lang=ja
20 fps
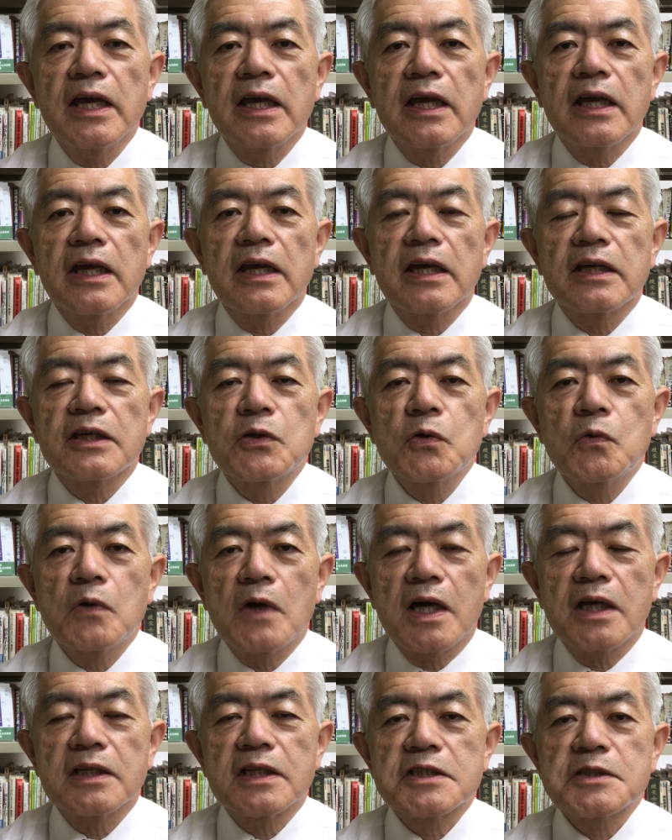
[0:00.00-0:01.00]
えー、今
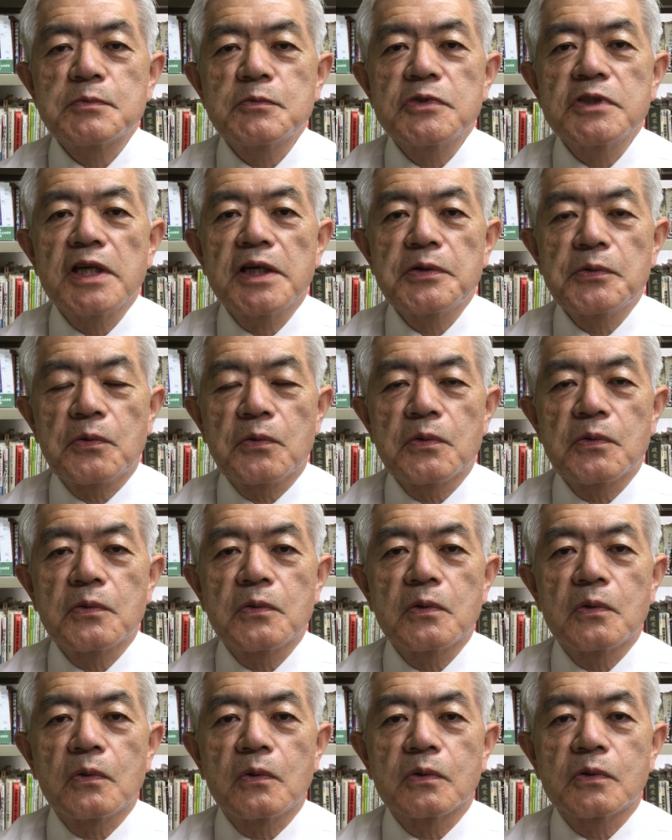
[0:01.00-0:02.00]
日は拉致問題
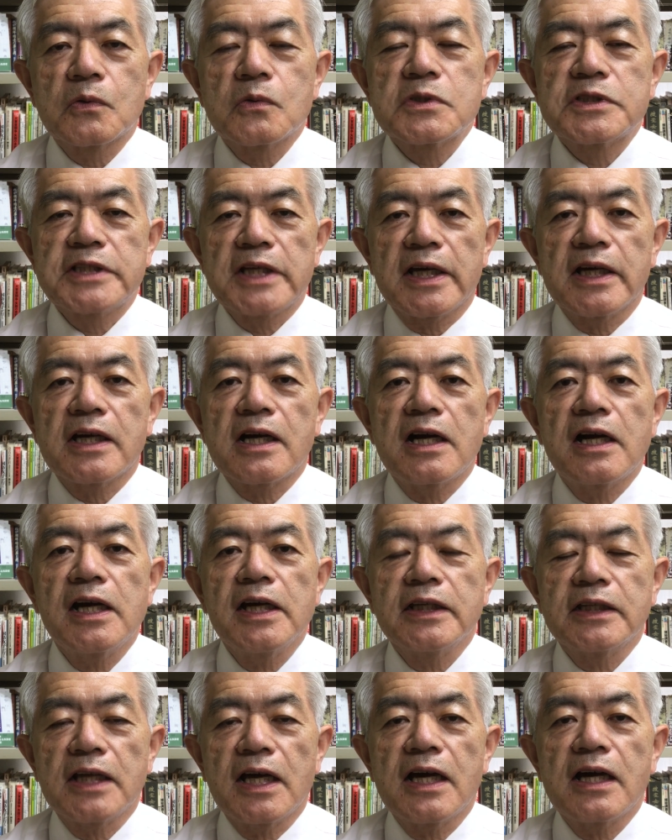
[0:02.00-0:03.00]
を通して考
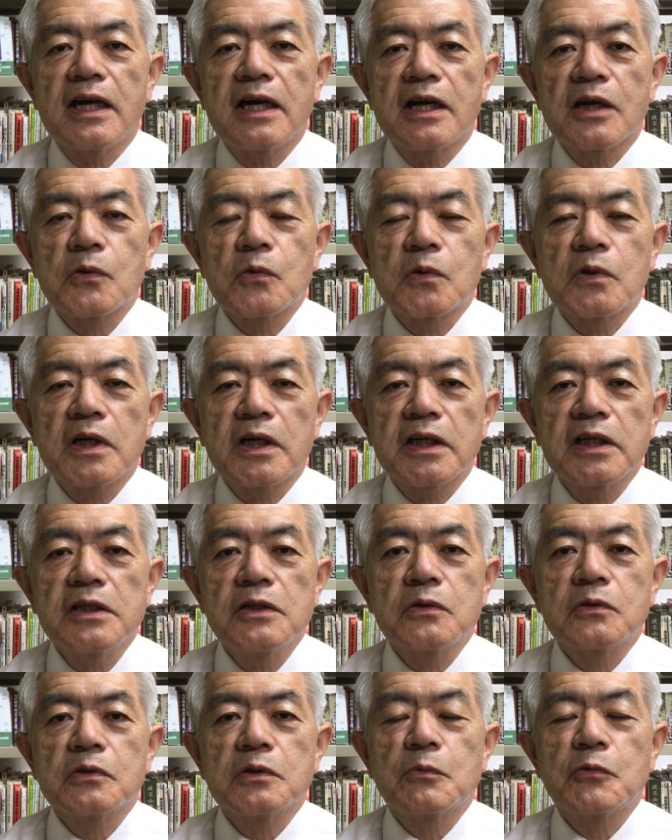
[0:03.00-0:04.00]
えた国家権
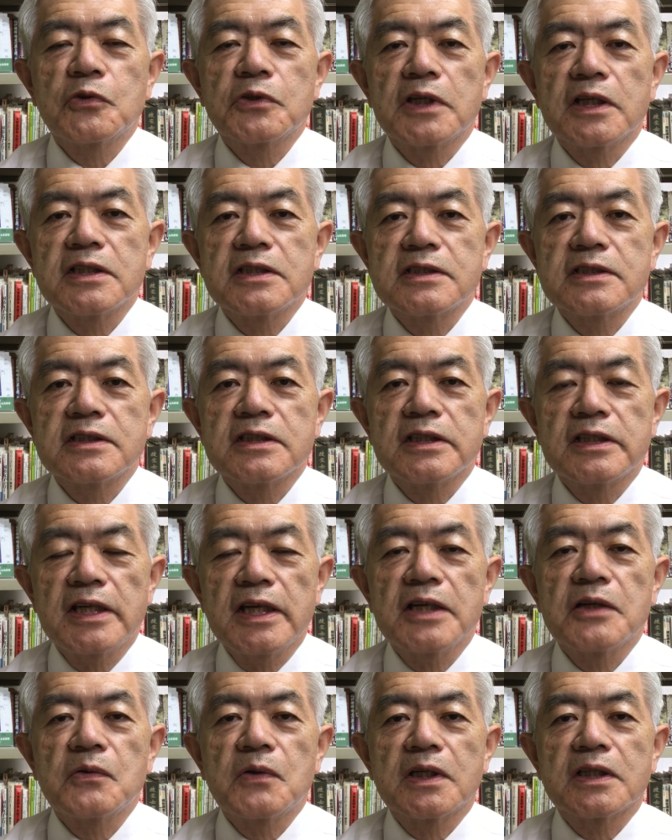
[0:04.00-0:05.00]
力の問題につい
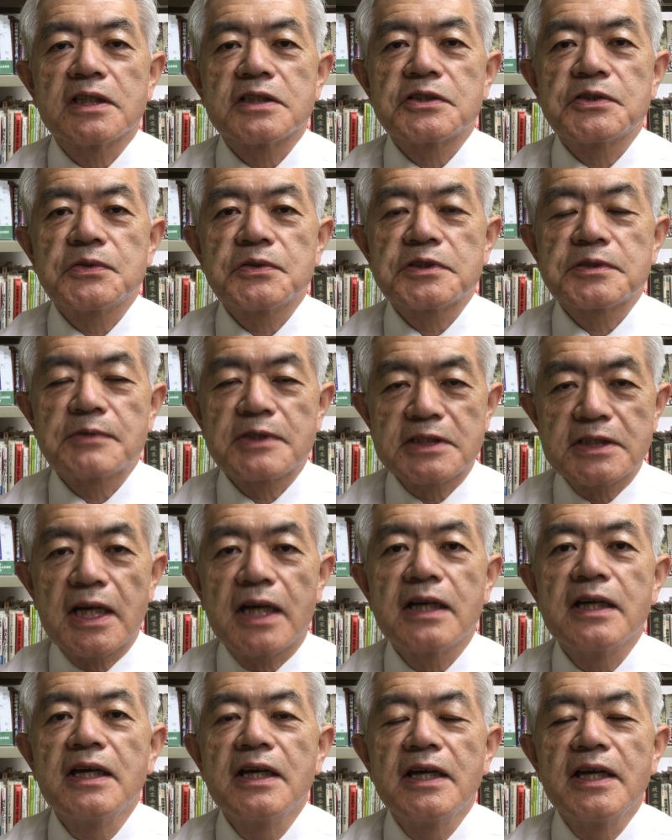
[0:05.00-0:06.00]
てお話をしました。
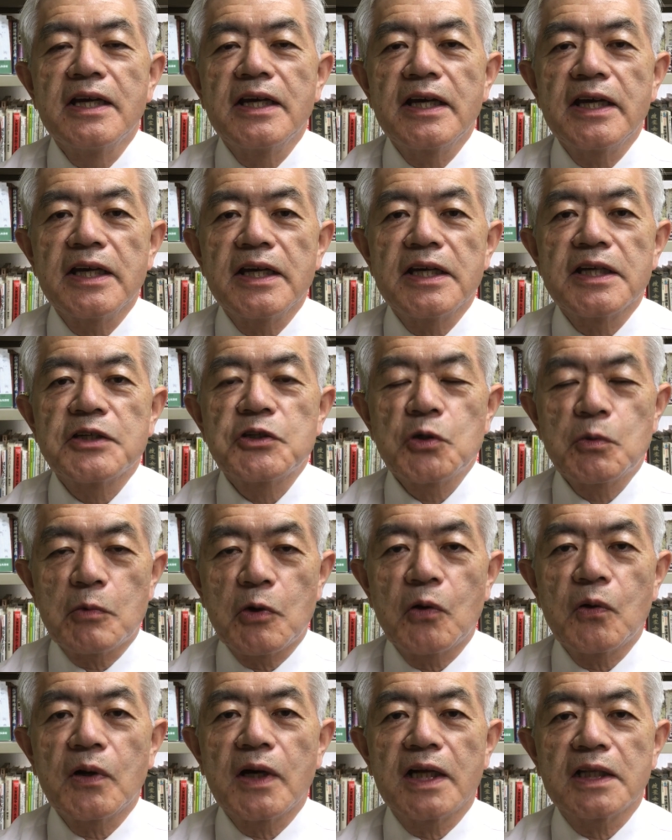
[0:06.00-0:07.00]
えー、今日
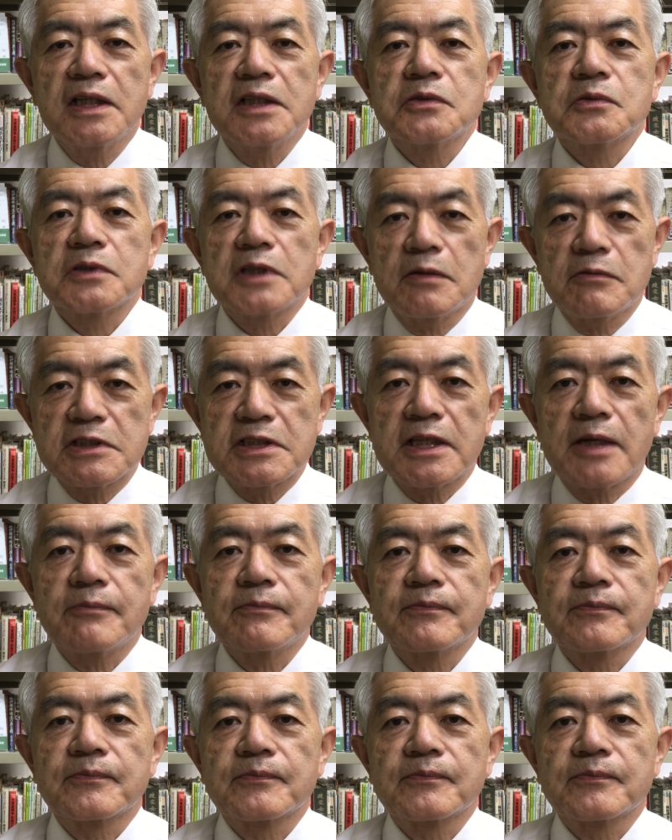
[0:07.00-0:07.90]
もありがとうございました。